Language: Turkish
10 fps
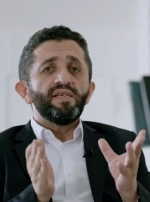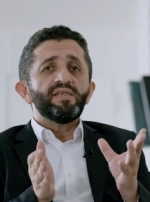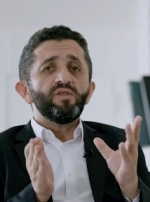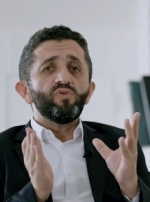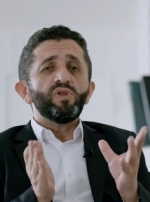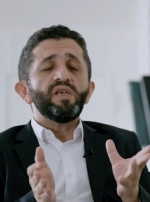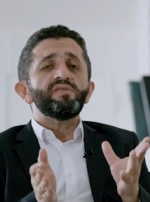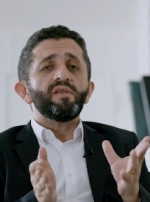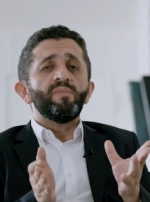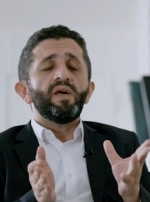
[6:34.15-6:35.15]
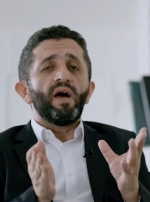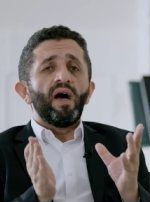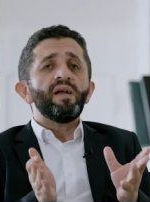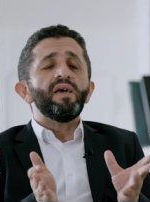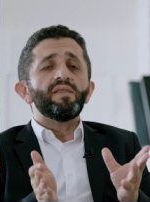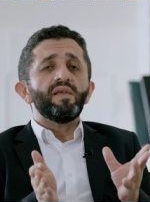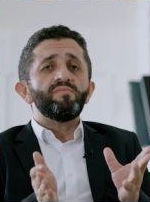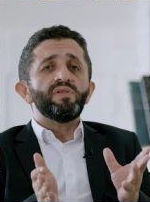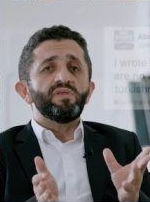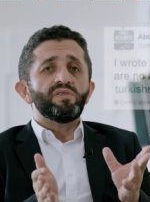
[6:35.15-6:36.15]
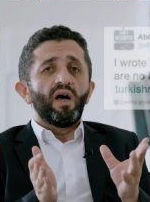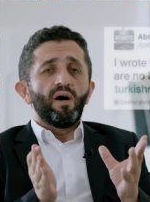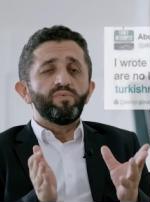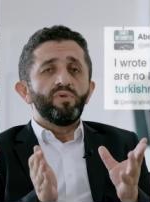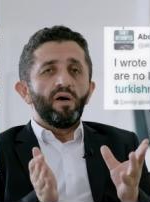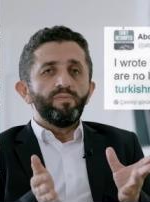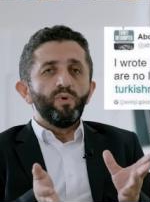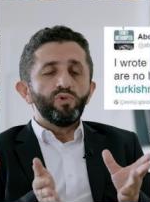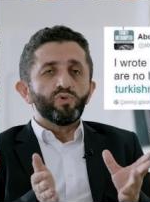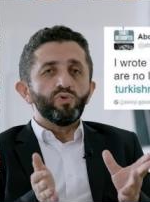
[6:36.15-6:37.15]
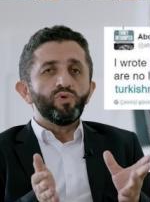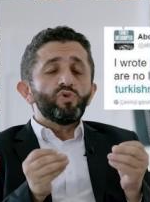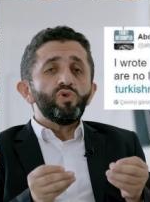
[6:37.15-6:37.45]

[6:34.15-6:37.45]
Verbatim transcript: eski TUDES zaman Ankara temsilcisi Abdullah Bozkurt,